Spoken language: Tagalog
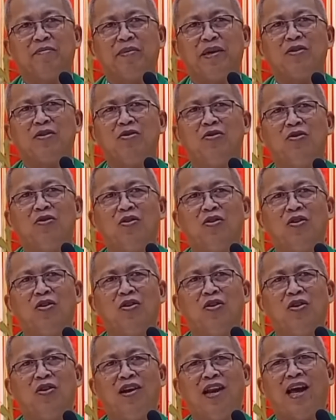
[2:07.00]
pero
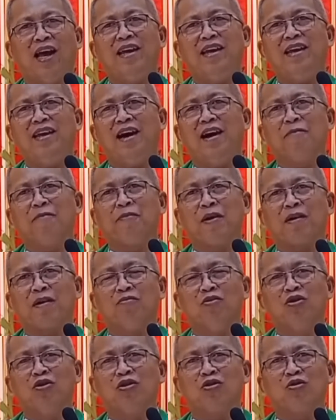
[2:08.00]
lahi ang
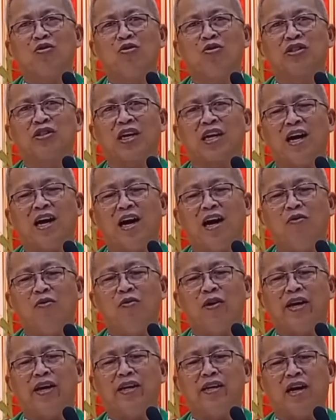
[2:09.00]
pagbuntog sa
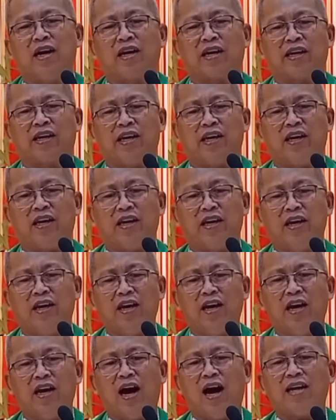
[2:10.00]
kaaway nga
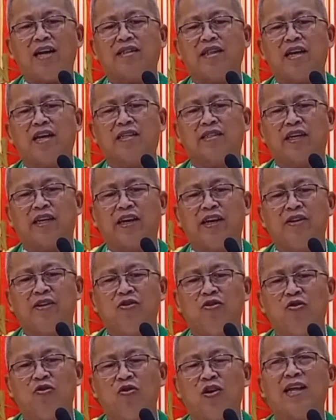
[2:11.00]
gihatag sa
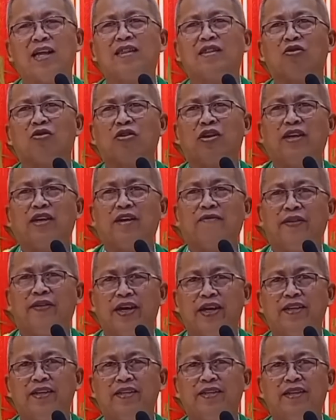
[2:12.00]
Ginoo ngadto ni
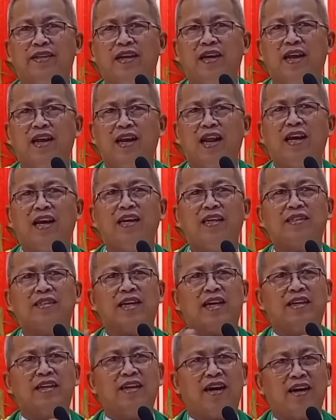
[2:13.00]
David lahi
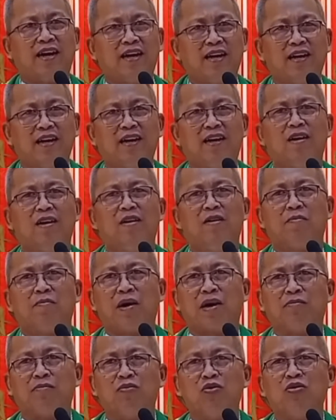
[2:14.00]
sad ang
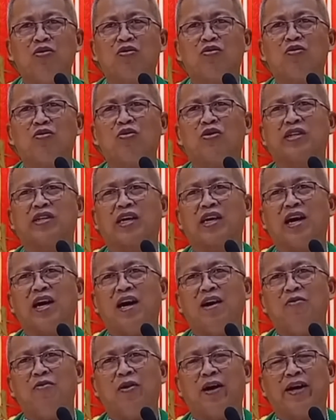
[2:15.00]
pagbuntog sa
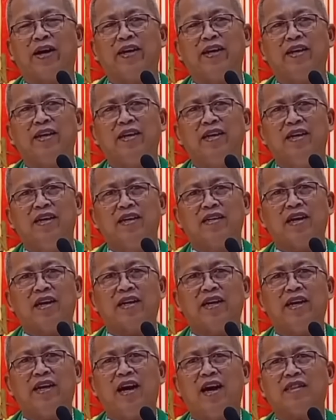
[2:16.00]
kaaway nga
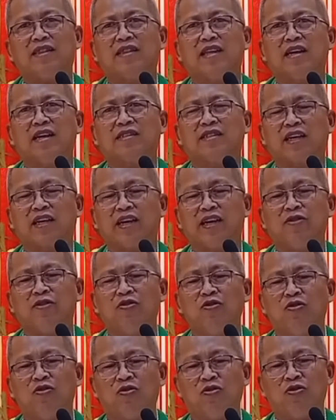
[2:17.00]
gihatag sa
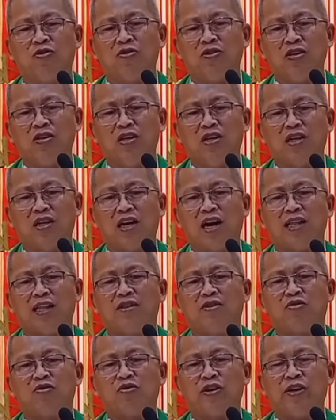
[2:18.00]
Ginoo
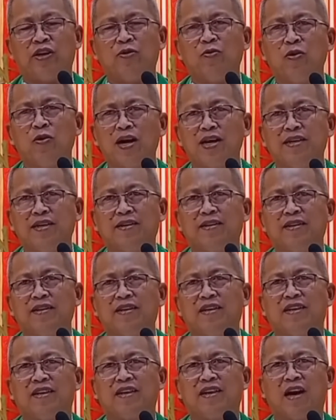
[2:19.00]
ngadto ni Juan
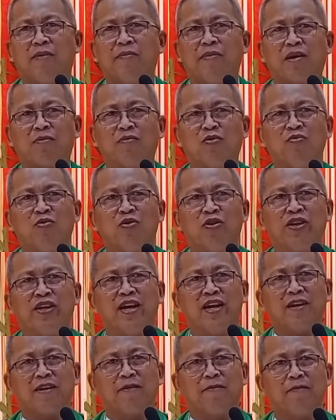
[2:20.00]
nga
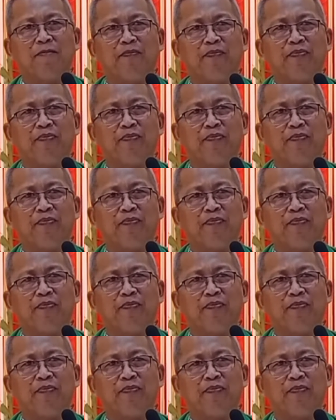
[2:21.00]
magbubunyag